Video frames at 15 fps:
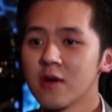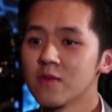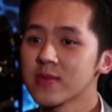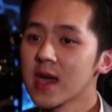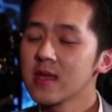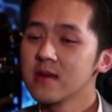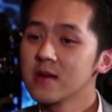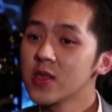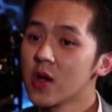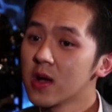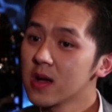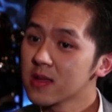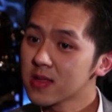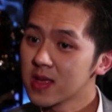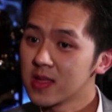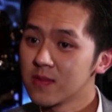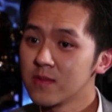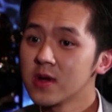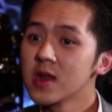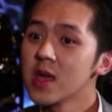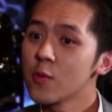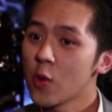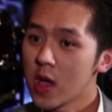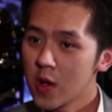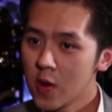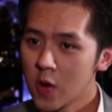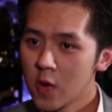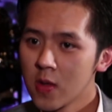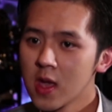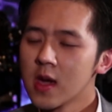Vòng Tay Giữ Trọn Ân Tình, Mưa Đêm
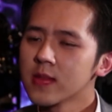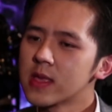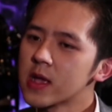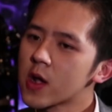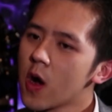Ngoại Ô, yeah.